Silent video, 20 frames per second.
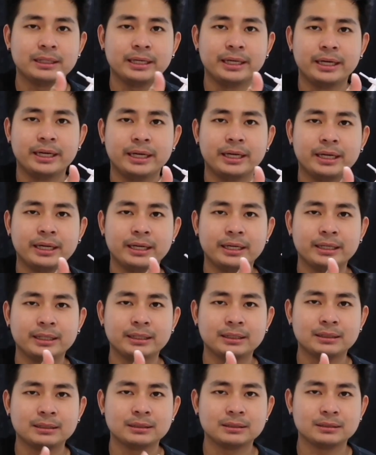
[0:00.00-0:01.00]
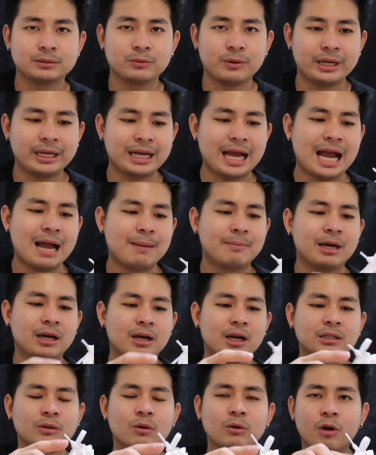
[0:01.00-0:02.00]
นี่สวยงามแล้ว
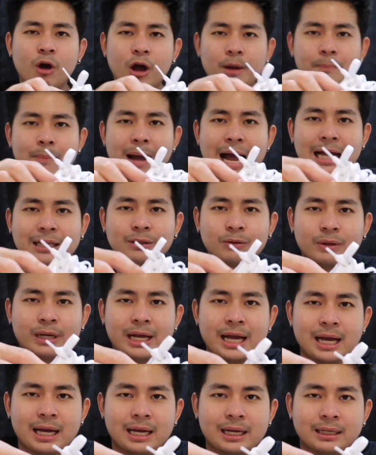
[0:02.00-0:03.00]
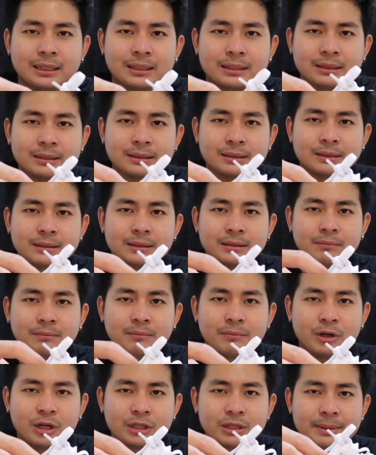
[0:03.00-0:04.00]
ก็ตรงรอยปะตรงเนี้ย
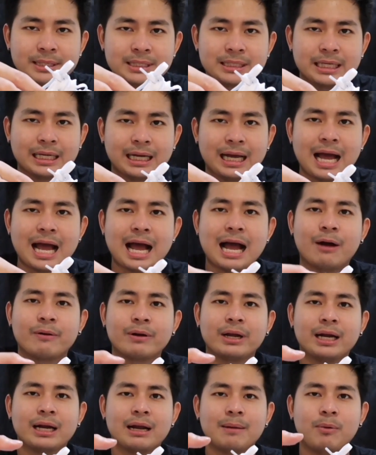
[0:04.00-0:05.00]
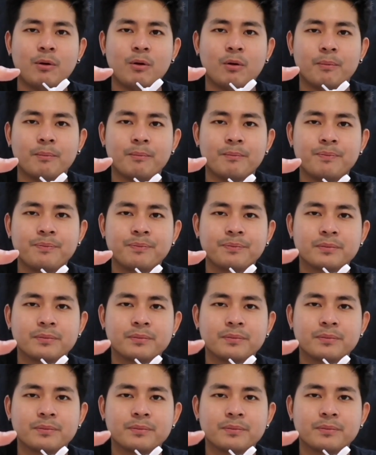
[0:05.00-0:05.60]
ก็จะเป็นสีขาวนะครับผม